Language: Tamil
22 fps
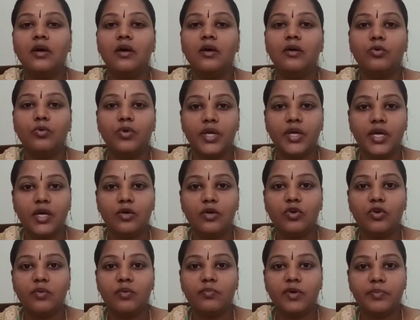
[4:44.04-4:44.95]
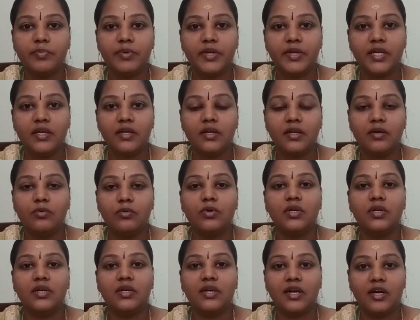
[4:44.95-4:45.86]
குடியங்குளம் அப்படிங்கிற
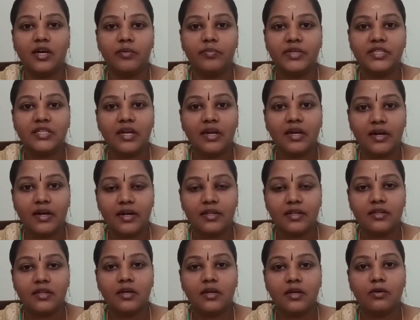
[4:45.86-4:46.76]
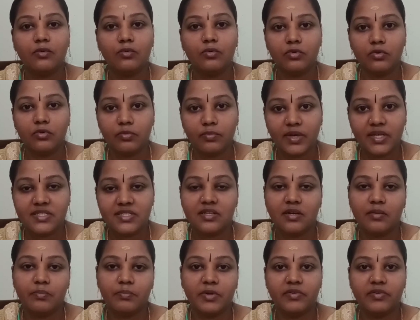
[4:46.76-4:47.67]
ஒரு கிராமத்தில் நடந்த உண்மை
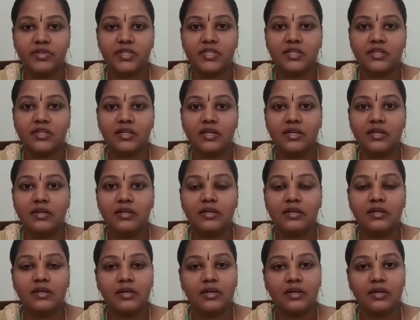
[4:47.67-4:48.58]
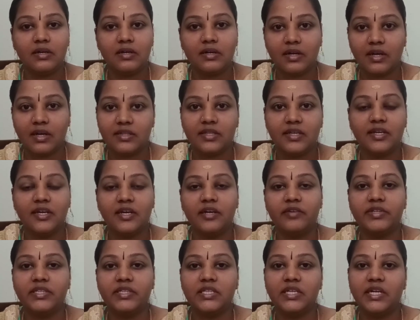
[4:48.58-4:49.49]
சம்பவத்தை தான்
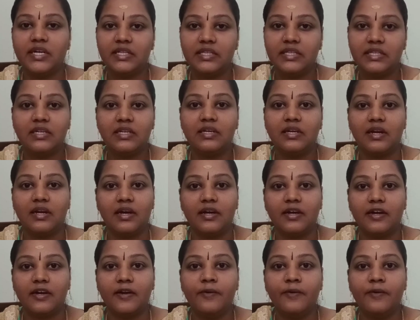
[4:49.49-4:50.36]
கதையாக வந்து எடுத்திருக்கிறாங்க